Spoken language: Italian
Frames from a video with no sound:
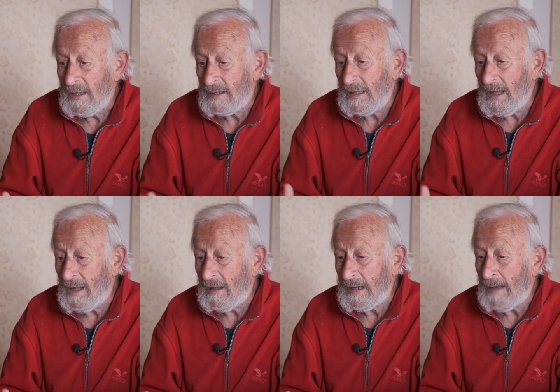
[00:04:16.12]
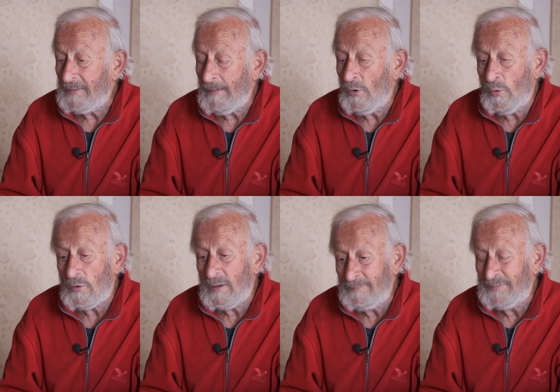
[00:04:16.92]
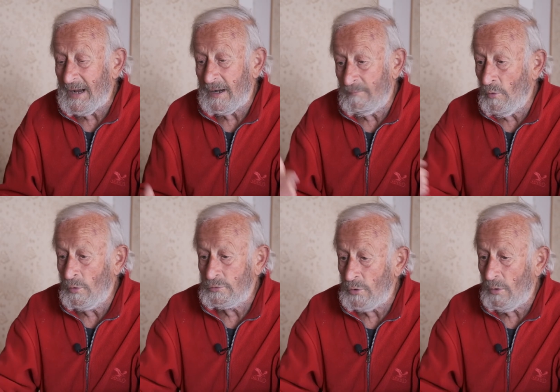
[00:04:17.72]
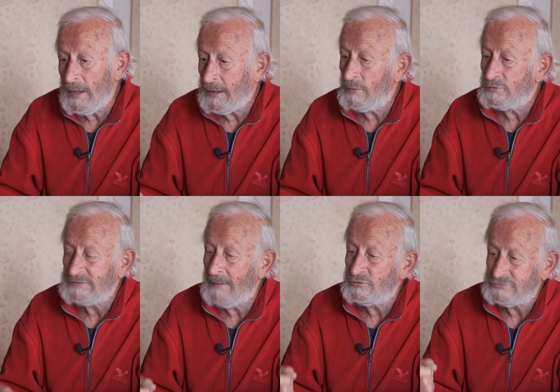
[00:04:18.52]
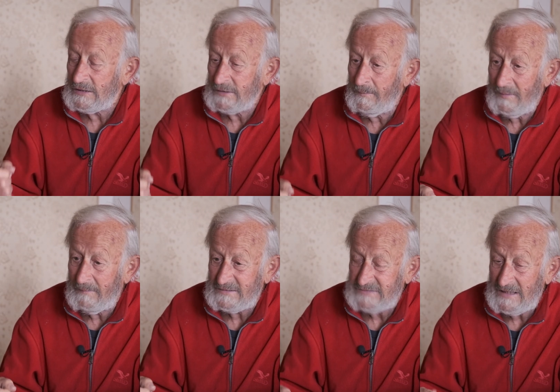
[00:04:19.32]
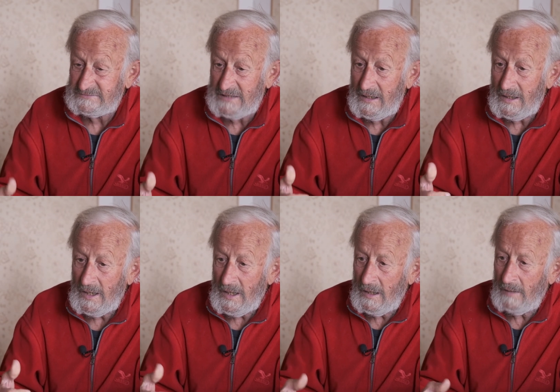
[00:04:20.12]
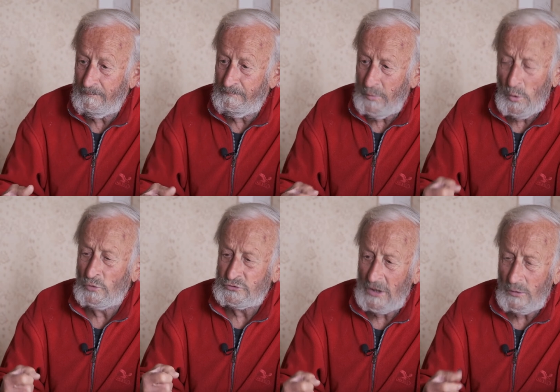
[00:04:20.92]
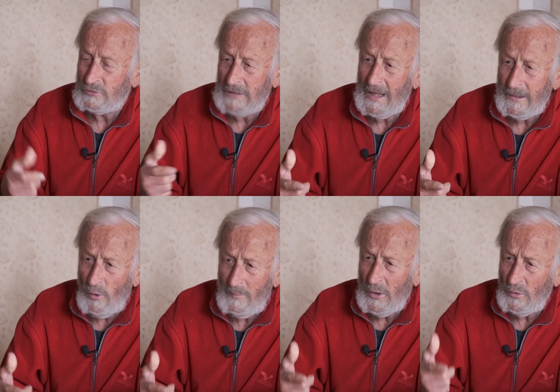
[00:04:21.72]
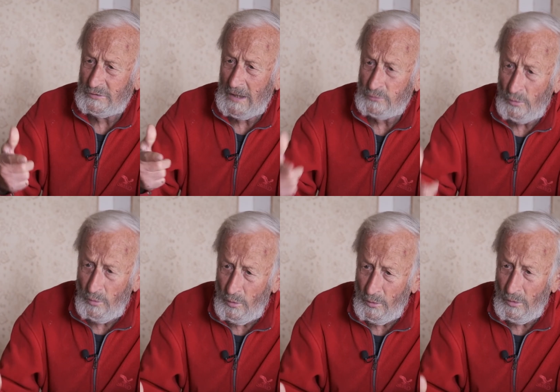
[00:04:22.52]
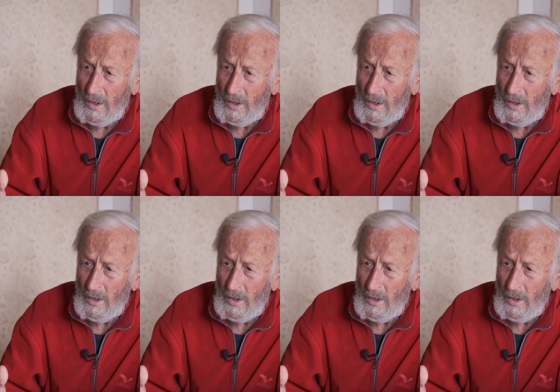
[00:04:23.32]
e che, ha, che, abbiamo ancora da imparare molto e che non siamo stati abbastanza eh, pronti a lottare come hanno lottato loro.